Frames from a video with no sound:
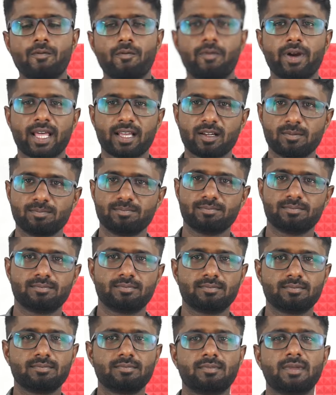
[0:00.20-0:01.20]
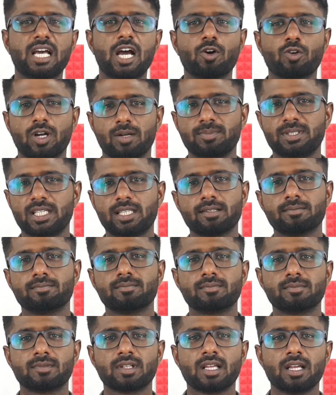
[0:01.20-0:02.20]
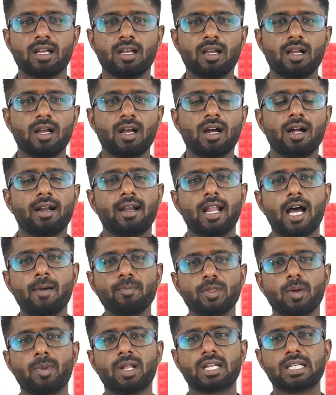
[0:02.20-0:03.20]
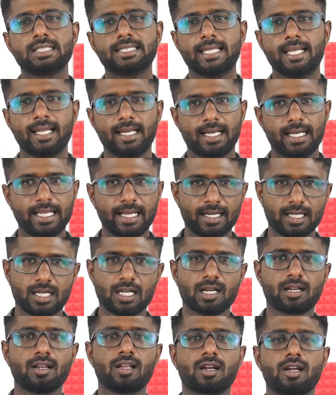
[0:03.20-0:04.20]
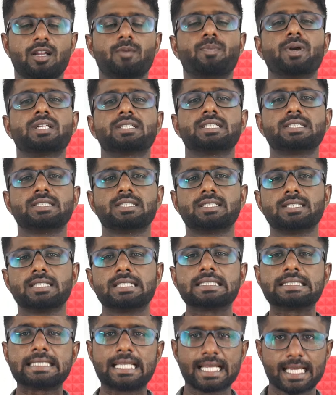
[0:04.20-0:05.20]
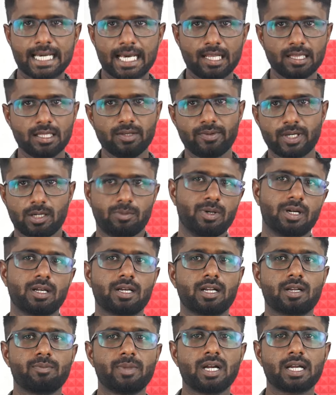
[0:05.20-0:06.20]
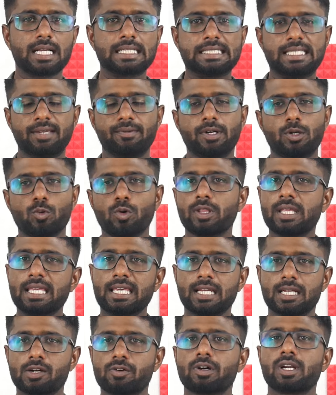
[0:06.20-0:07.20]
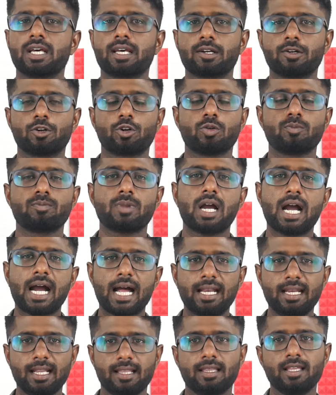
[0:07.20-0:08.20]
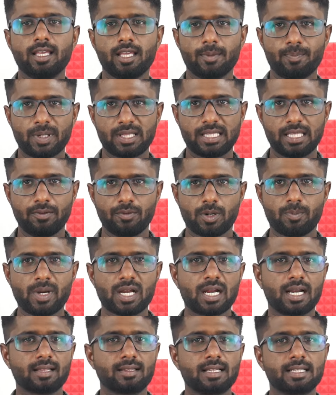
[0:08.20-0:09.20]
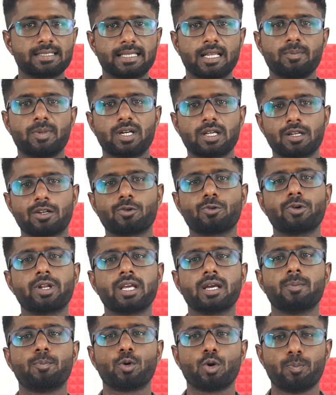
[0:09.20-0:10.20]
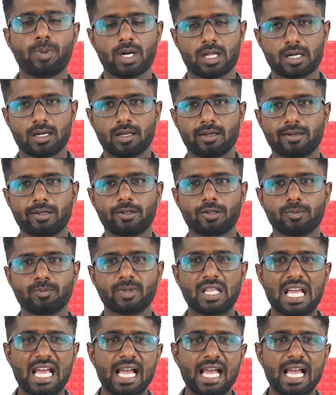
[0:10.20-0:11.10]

வணக்கம் நான் உங்கள் அபிஜித் நாம் தமிழர் கட்சியில் நீண்ட நாட்களாக களப்பணி செஞ்சுட்டு சில கருத்து வேறுபாடு காரணமாக கட்சியை விட்டு ஒதுங்கி இருக்கவங்களாக இருக்கட்டும் அல்லது இப்போ தீவிரமாக களத்தில் செயல்பட்டு இருக்கக்கூடிய பொறுப்பாளர்களாக இருக்கட்டும்